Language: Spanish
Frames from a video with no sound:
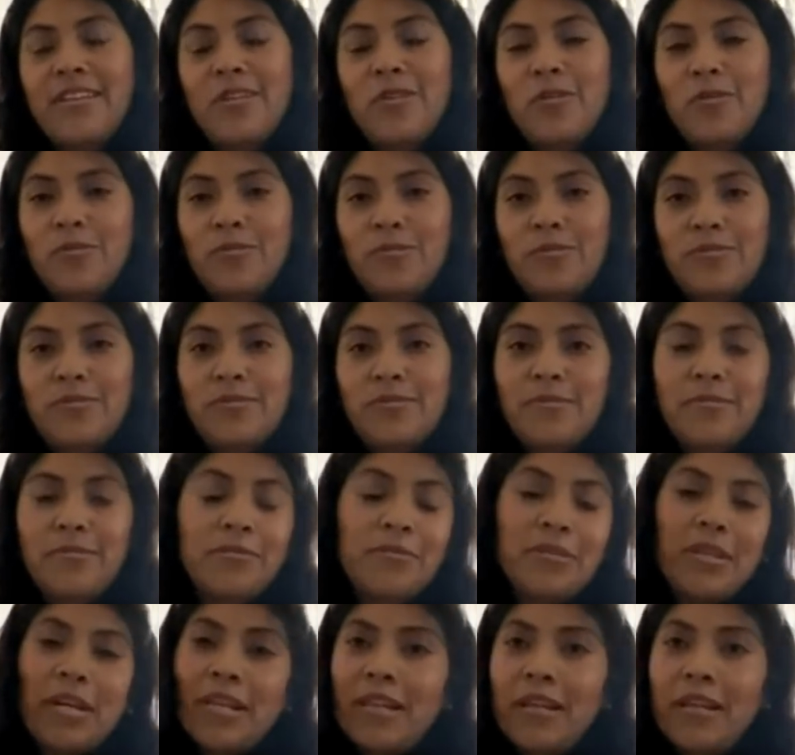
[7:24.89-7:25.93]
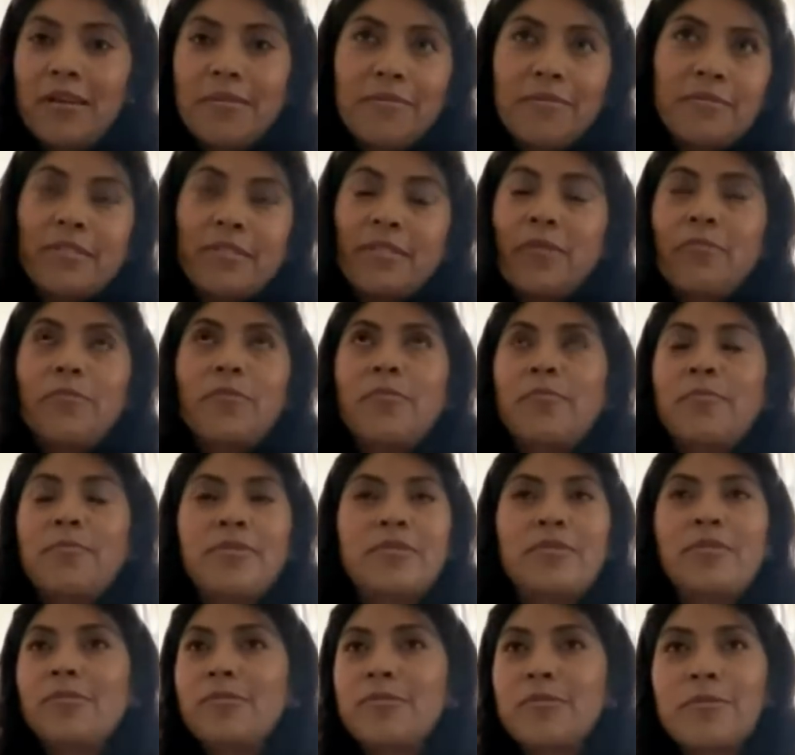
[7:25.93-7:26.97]
Los, o sea, se me
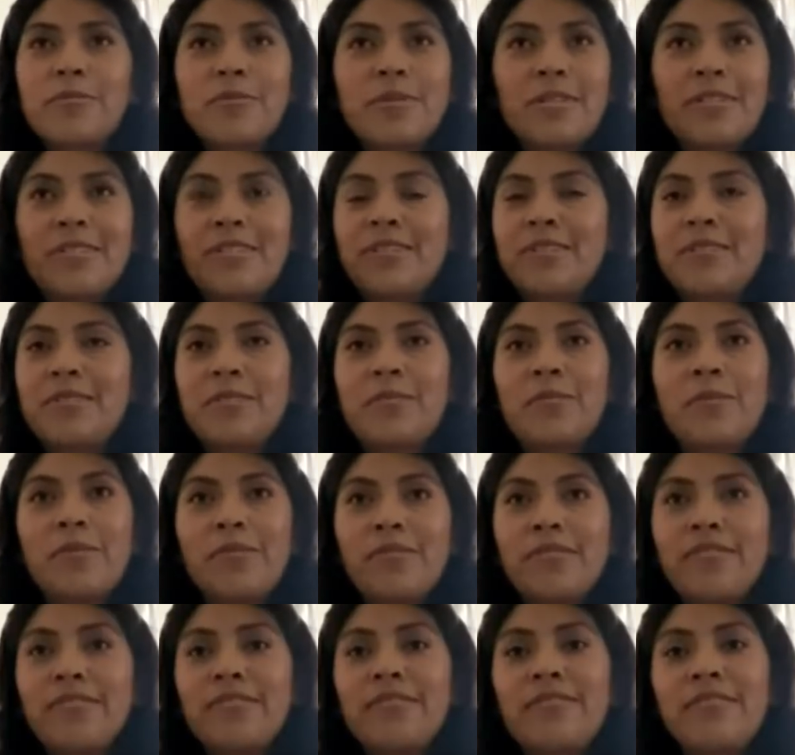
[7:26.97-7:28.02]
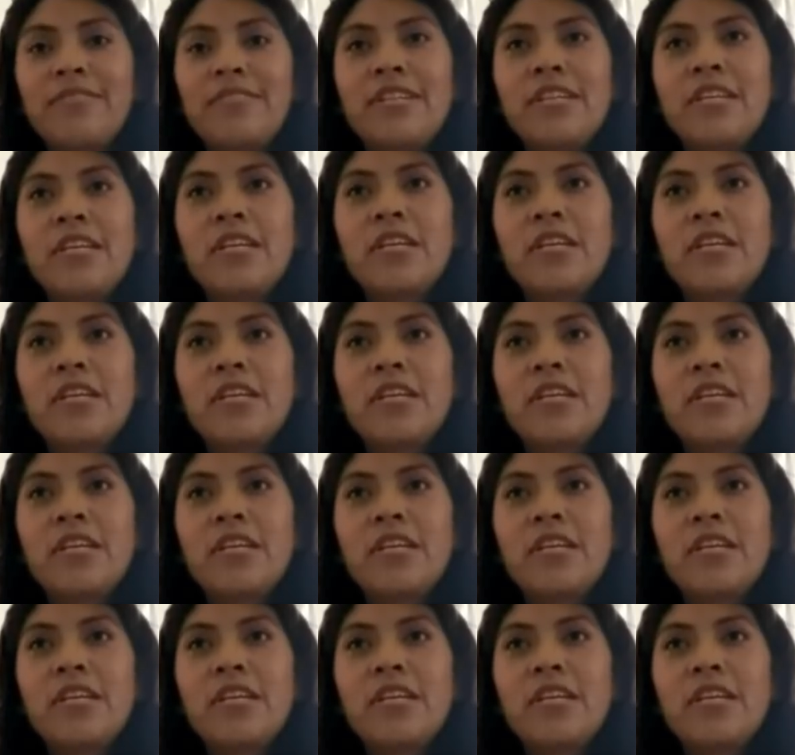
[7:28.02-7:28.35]
empezó a oscurecer todo